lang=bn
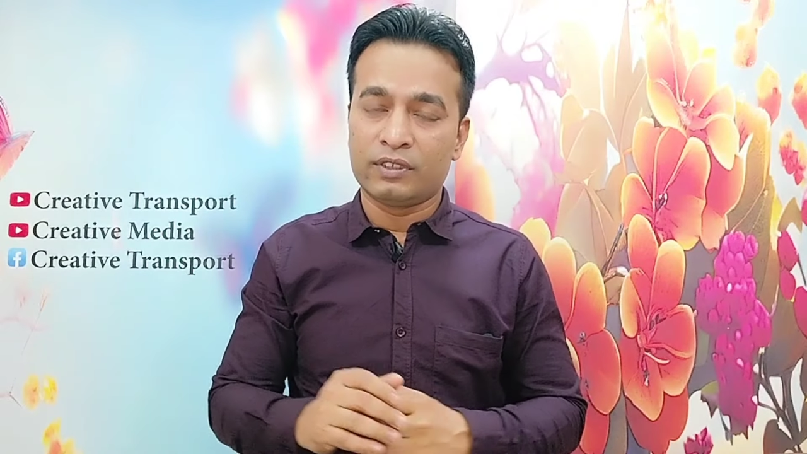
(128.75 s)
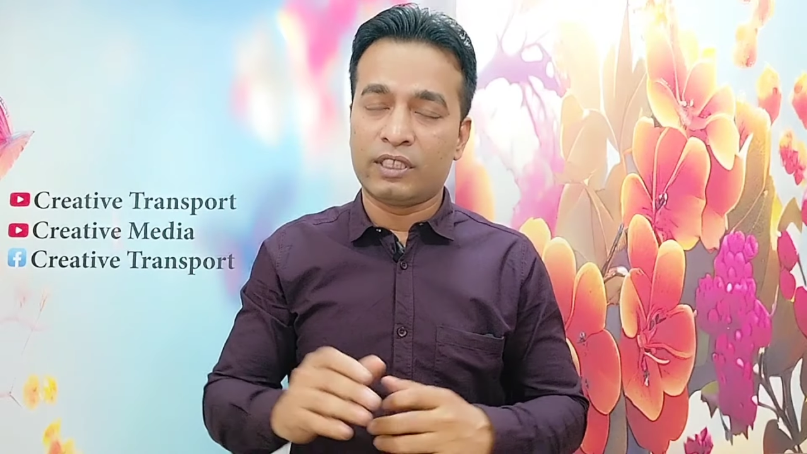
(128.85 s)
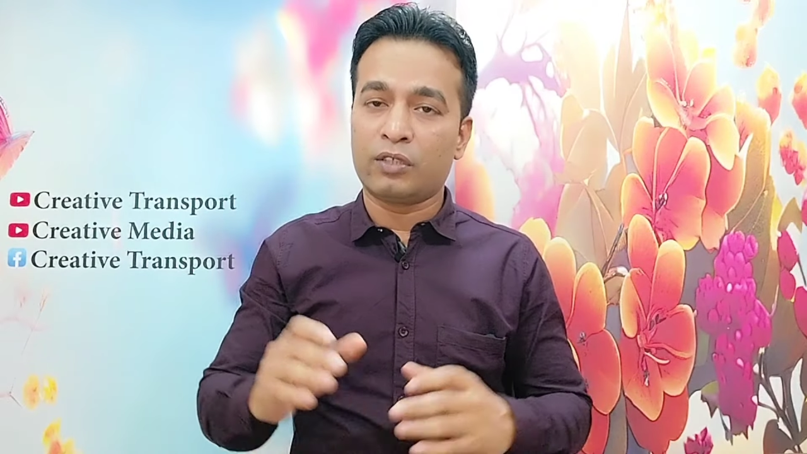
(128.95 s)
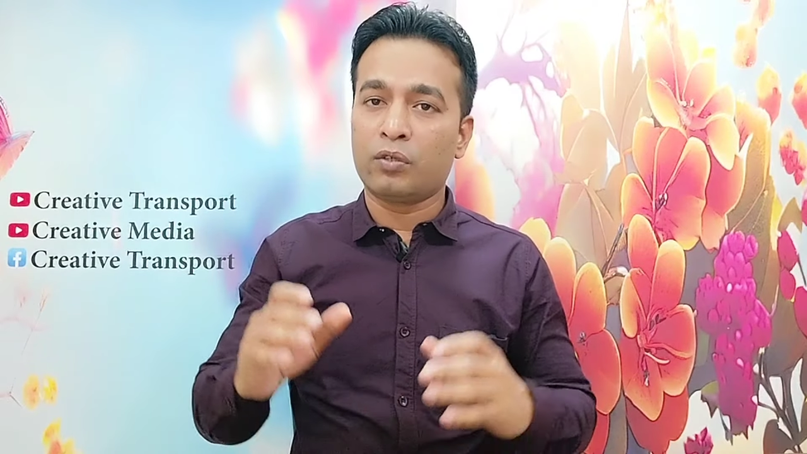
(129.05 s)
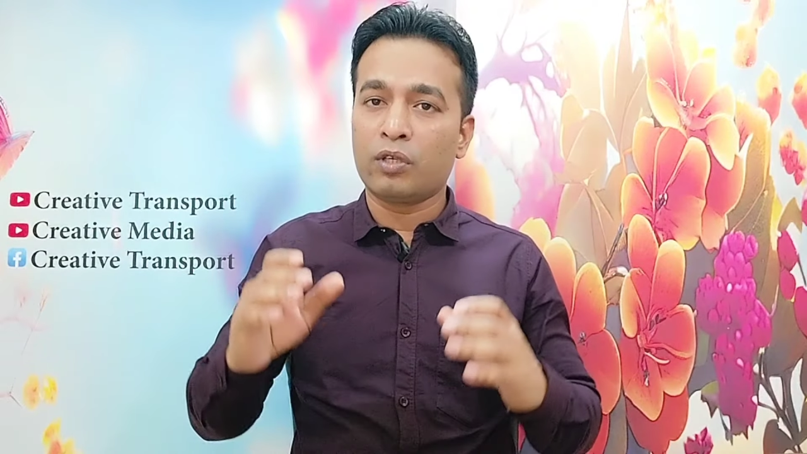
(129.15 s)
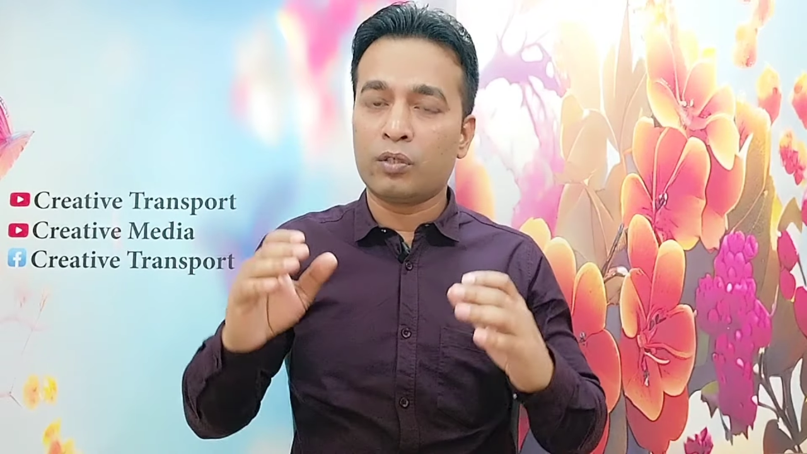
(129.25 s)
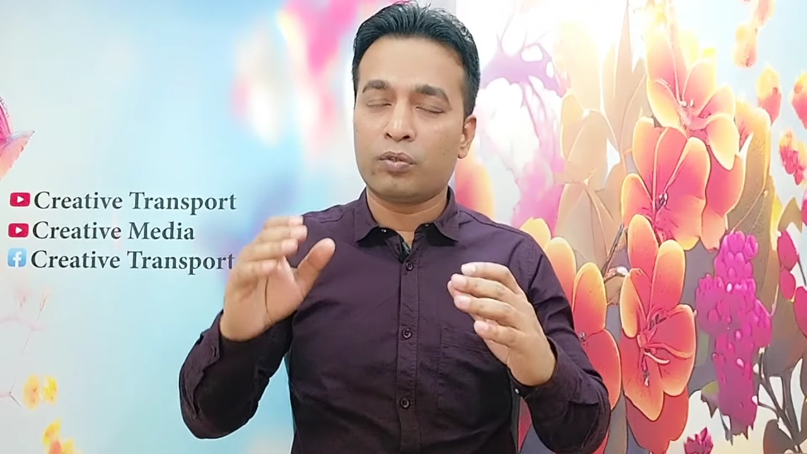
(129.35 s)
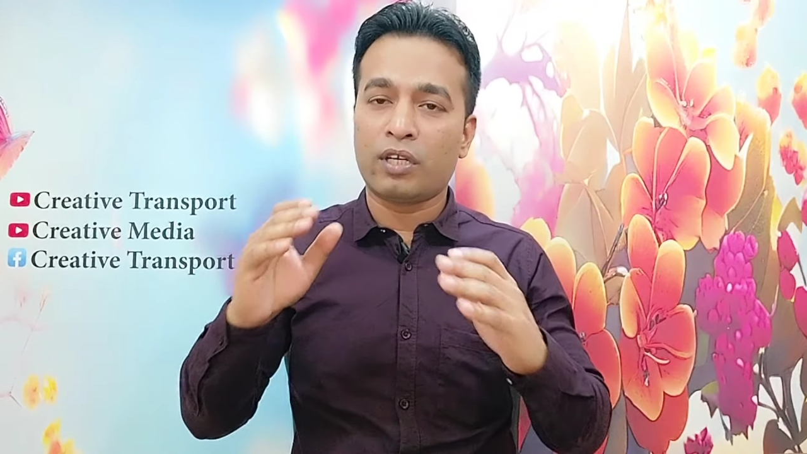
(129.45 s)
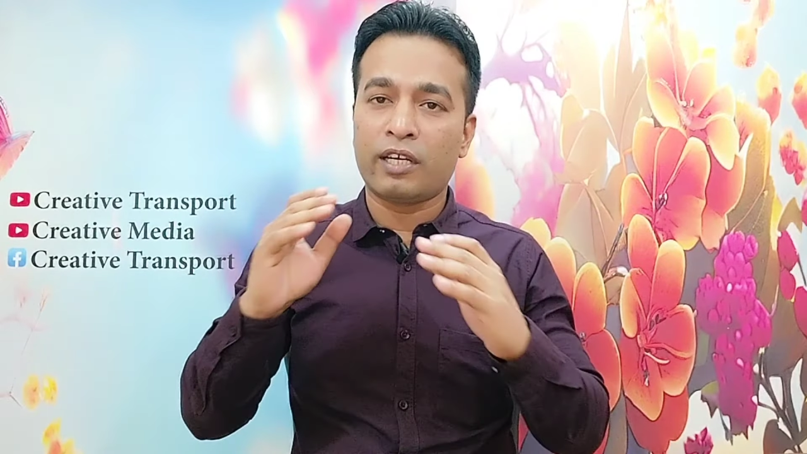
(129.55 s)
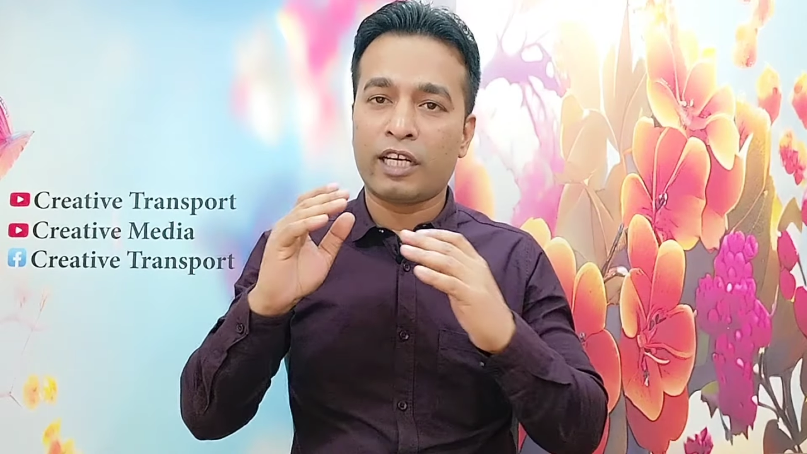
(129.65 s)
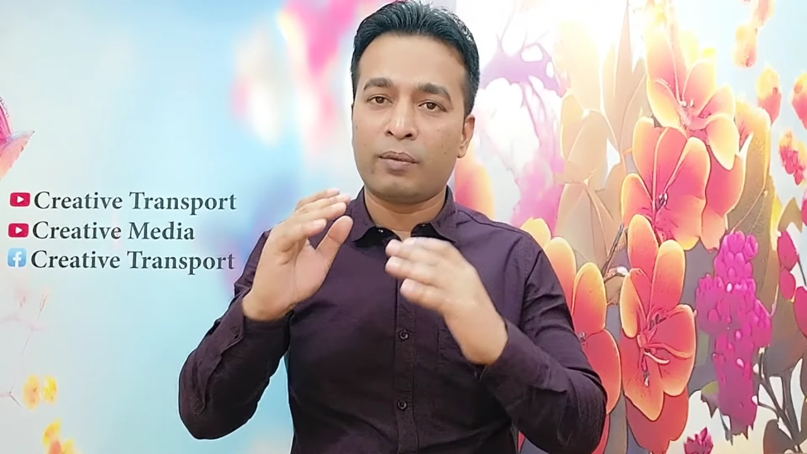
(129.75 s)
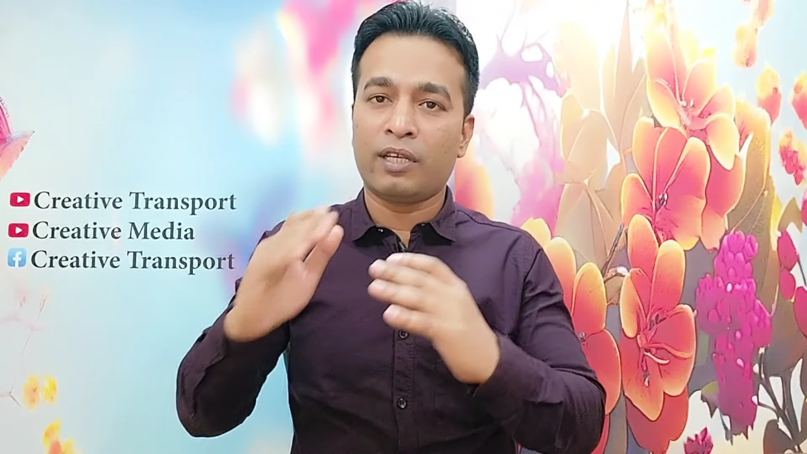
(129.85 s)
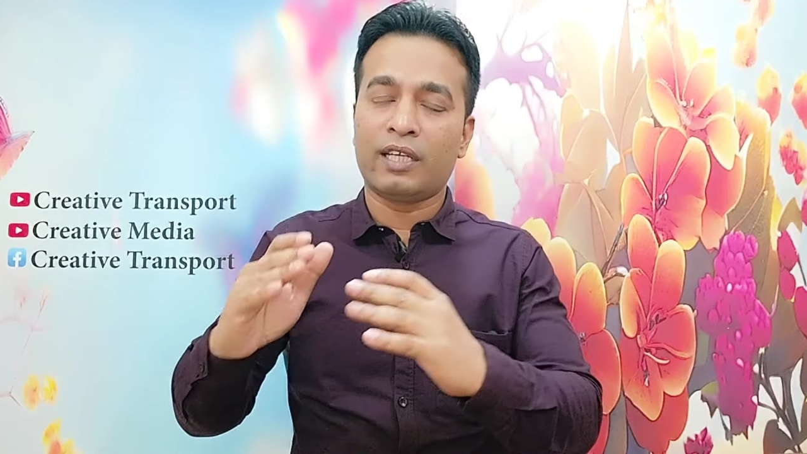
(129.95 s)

যার জন্য কিন্তু তারা ড্রাইভিং